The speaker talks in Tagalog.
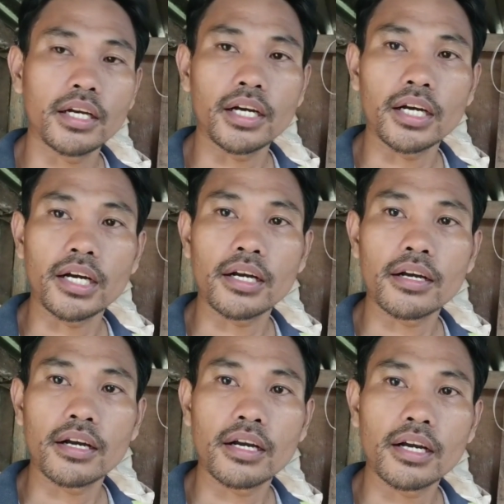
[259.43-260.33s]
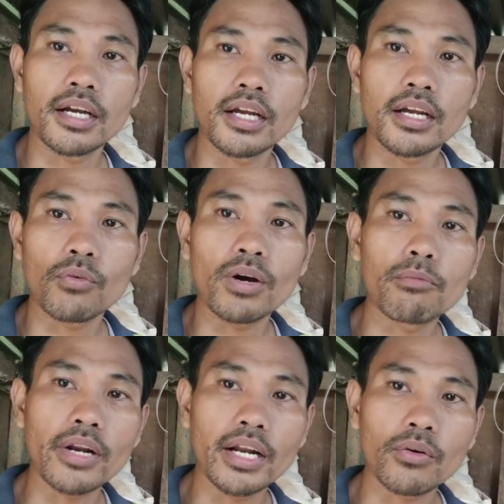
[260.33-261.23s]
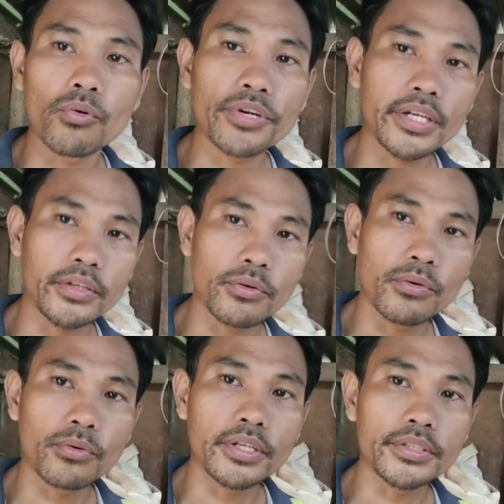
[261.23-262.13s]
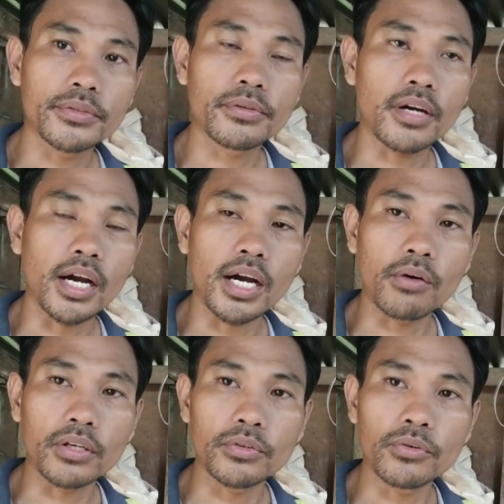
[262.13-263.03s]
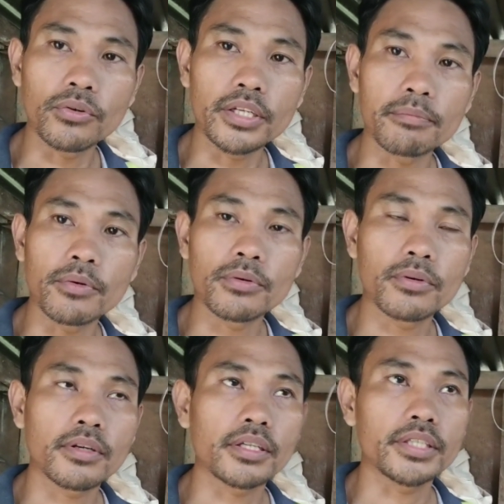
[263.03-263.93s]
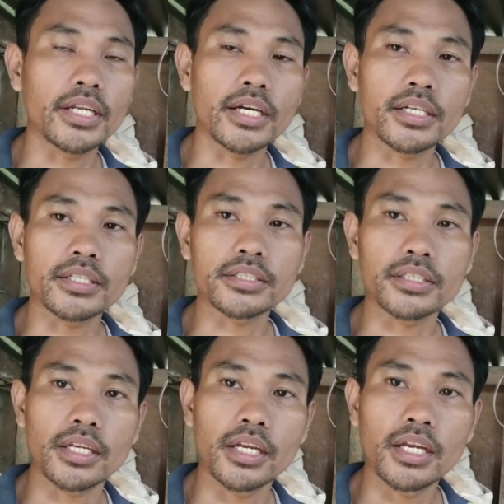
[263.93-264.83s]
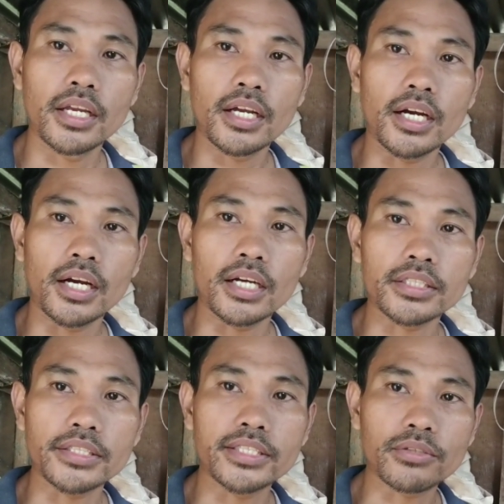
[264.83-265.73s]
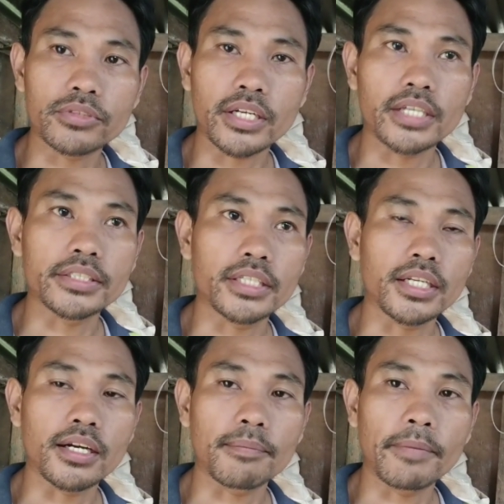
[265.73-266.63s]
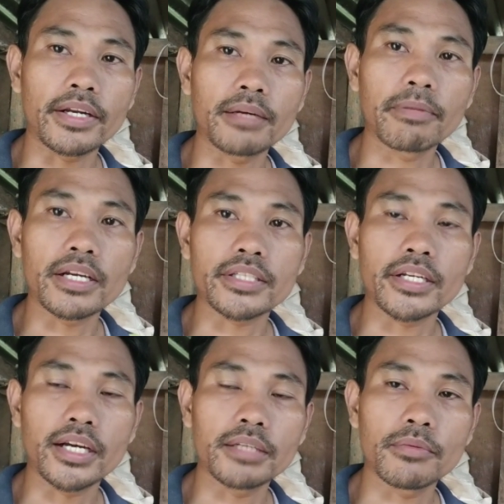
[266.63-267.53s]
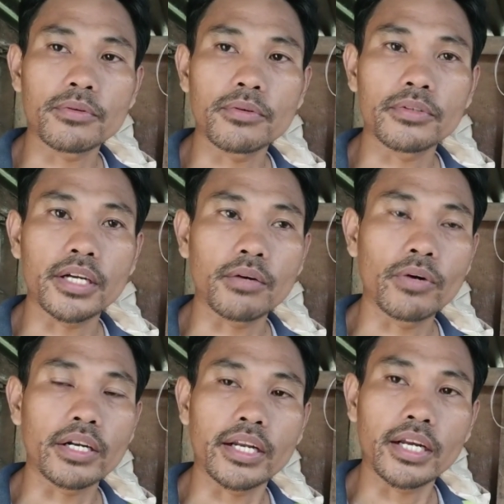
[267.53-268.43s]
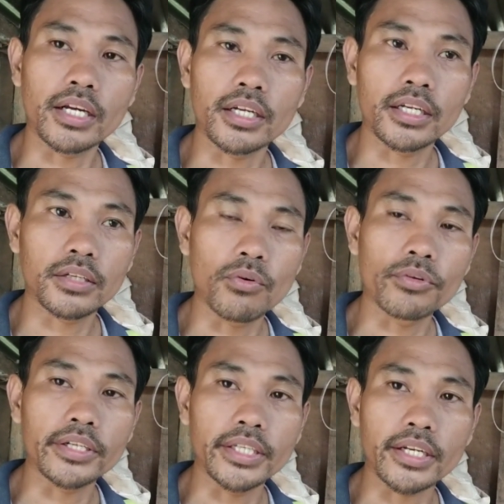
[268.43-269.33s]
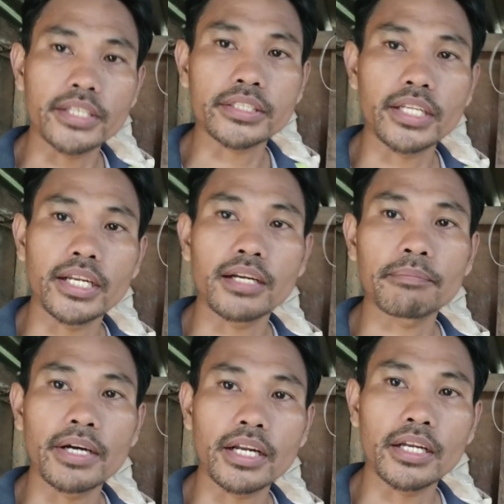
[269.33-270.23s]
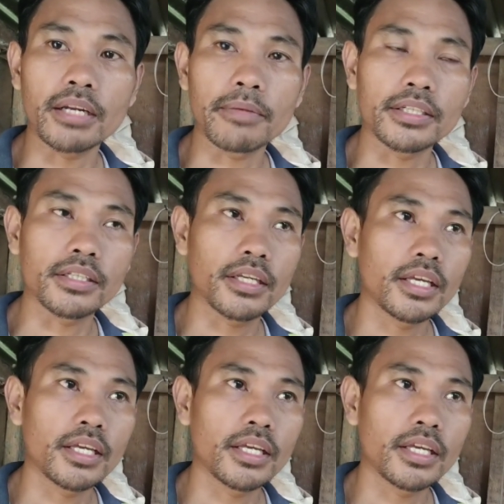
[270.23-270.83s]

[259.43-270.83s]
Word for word: uh, wag mo na lang kunin yung huli nyo, uh, yung huli mo. Yan ang uh, suggest ko sa kanya na pag nag-vlog siya ng alimuko na wag na lang kunin, i-release na lang para naman